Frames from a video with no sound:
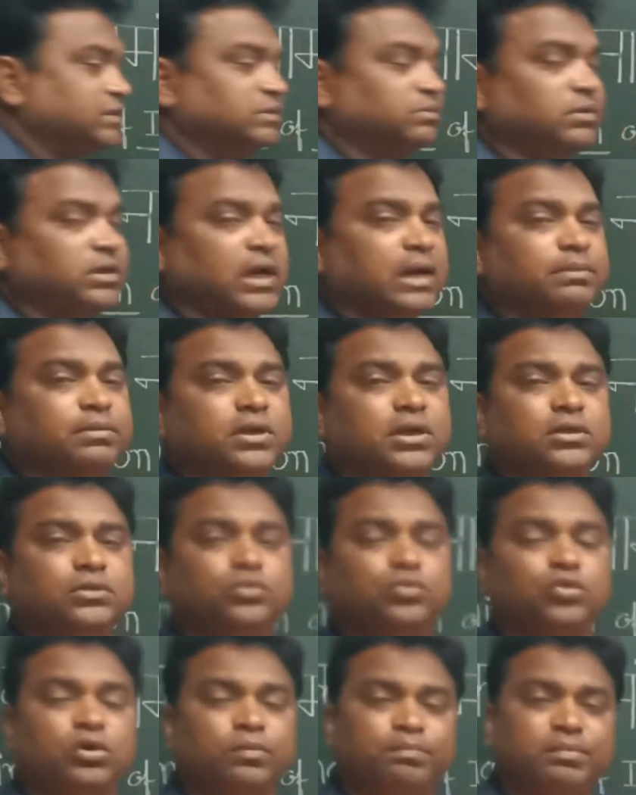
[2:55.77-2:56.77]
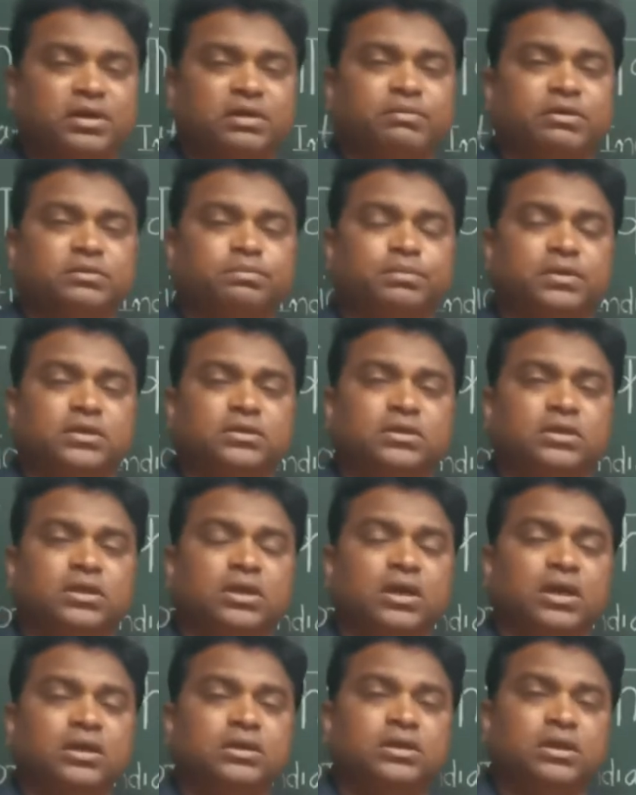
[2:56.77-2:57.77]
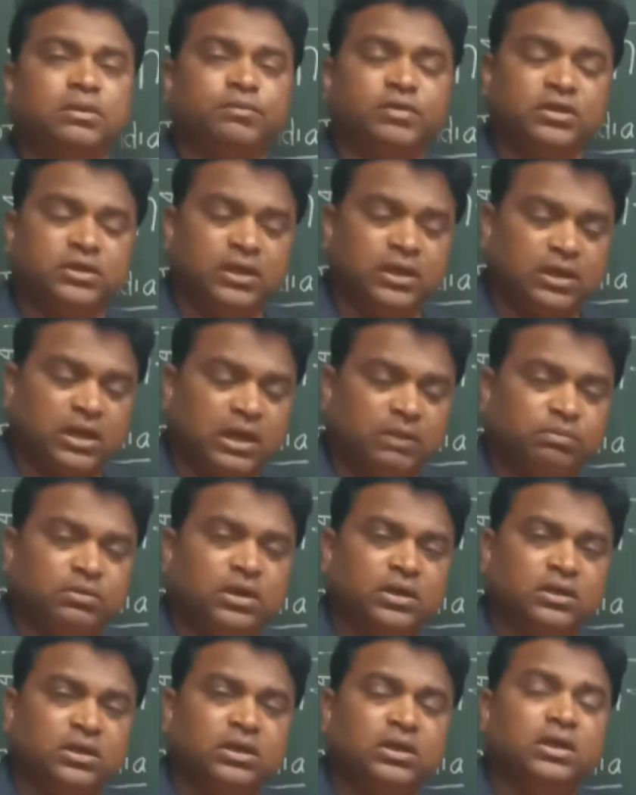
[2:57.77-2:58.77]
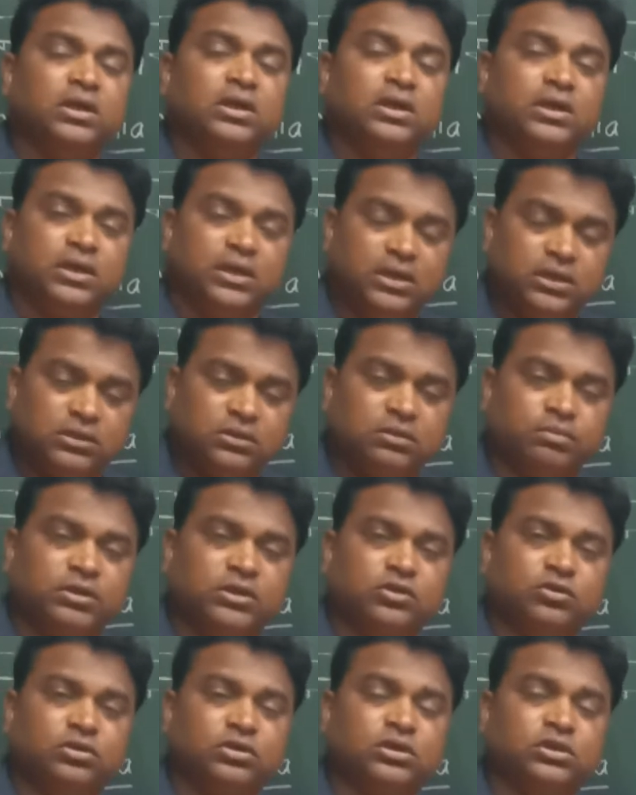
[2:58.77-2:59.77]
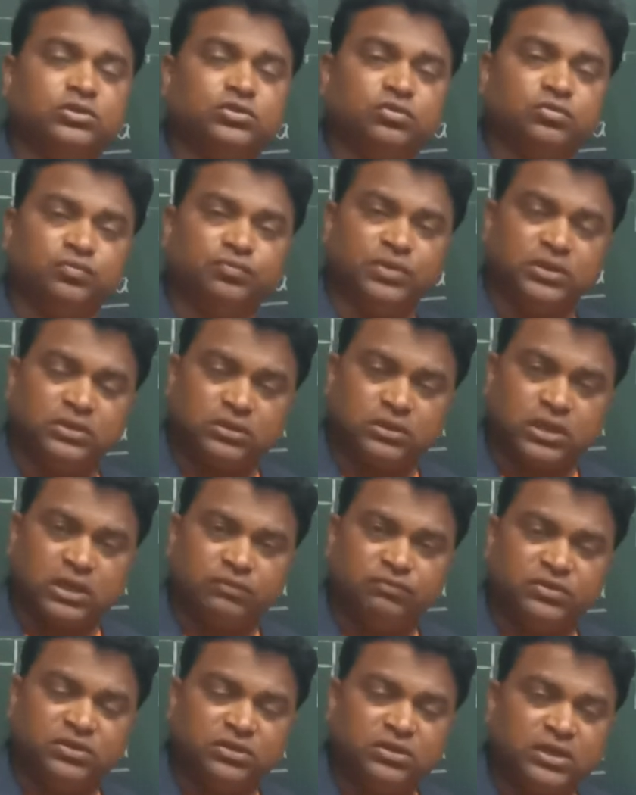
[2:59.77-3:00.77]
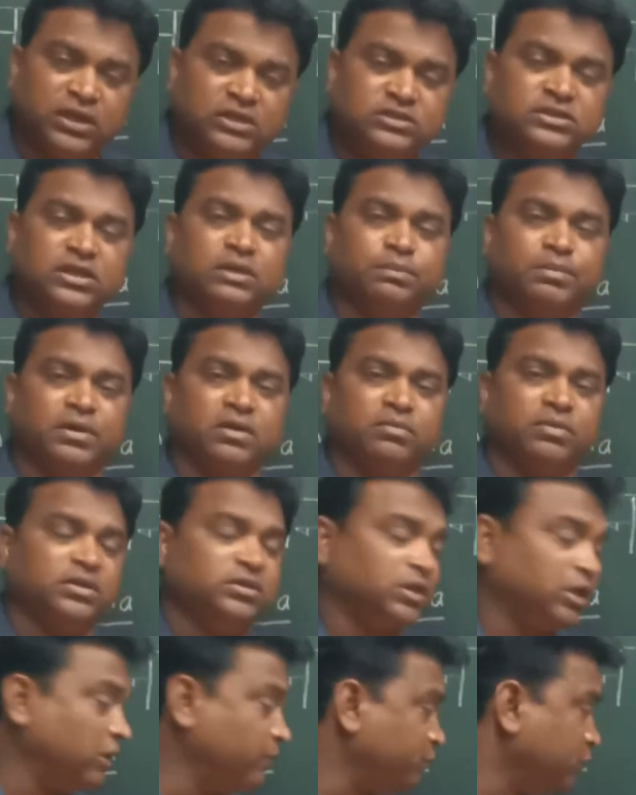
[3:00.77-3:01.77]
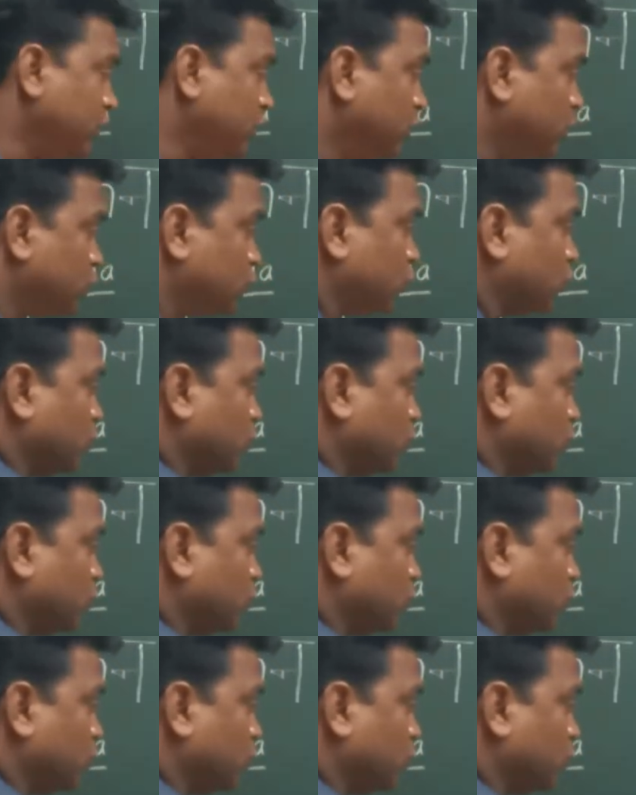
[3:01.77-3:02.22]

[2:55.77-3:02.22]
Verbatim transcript: में आपके दो पर्वत पड़ते हैं ये एक आपका कि हिंद मतलब कि जो विंध का विंध्याचल पर्वत है तो